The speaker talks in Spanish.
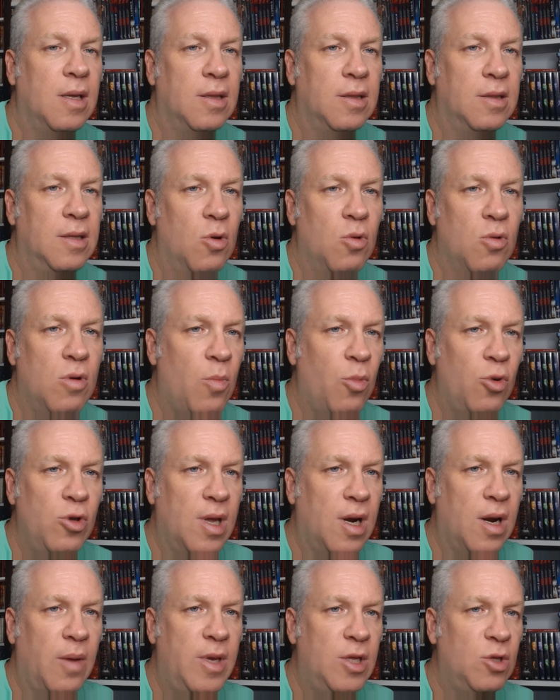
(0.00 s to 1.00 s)
de un
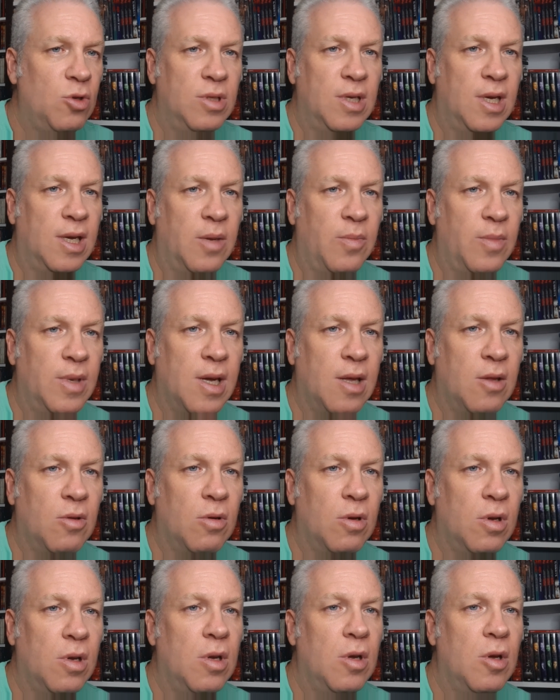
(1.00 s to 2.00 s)
apuñalamiento indiscriminado
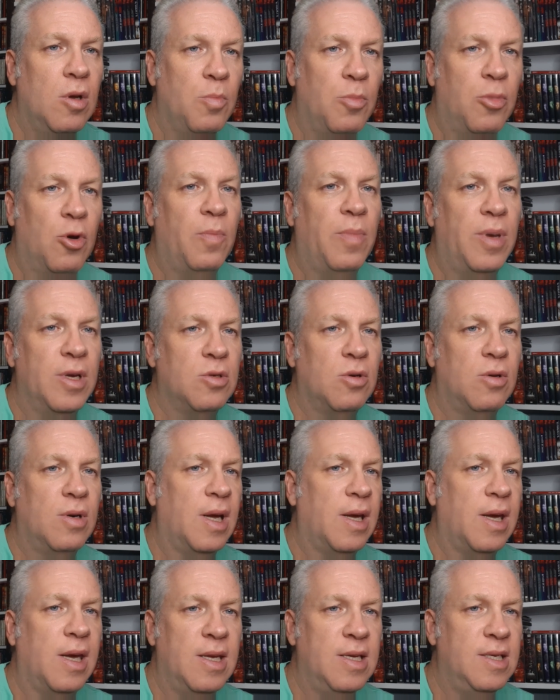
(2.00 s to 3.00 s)
por
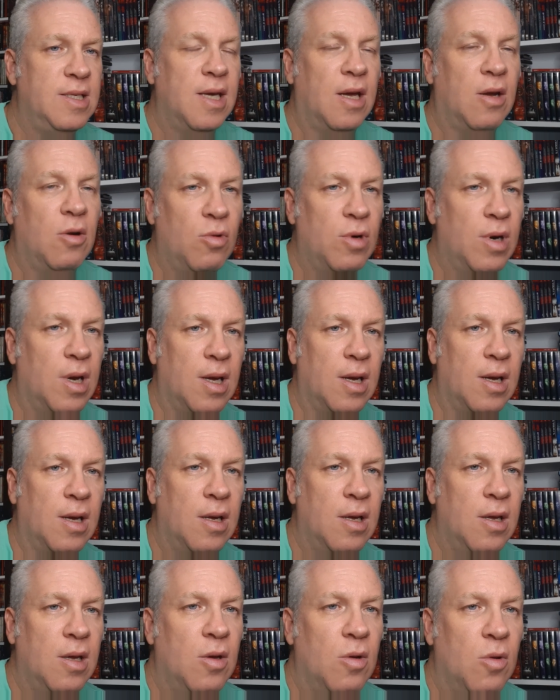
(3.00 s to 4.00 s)
personas que iniciaron una,
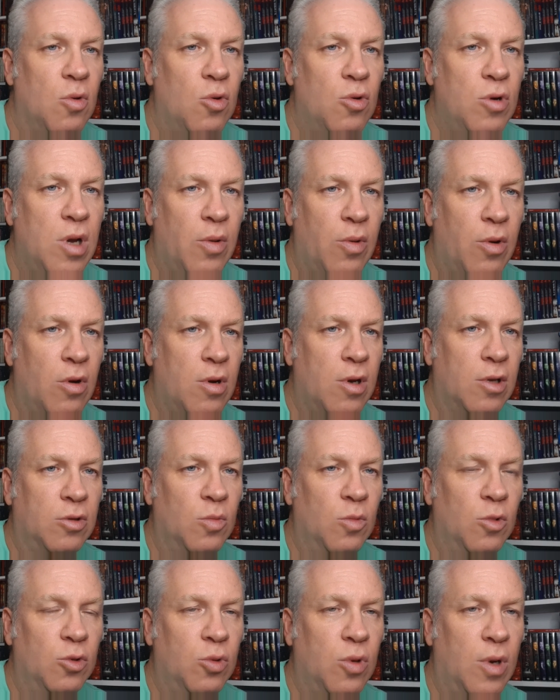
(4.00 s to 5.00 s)
bronca
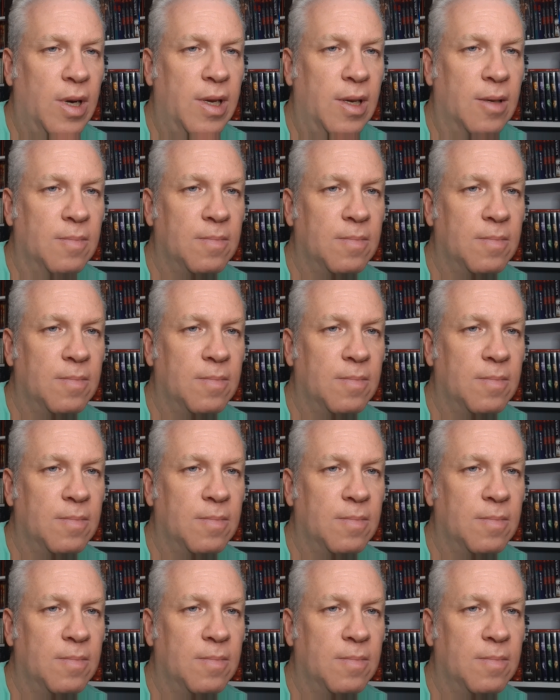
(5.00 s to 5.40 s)
tumultuaria.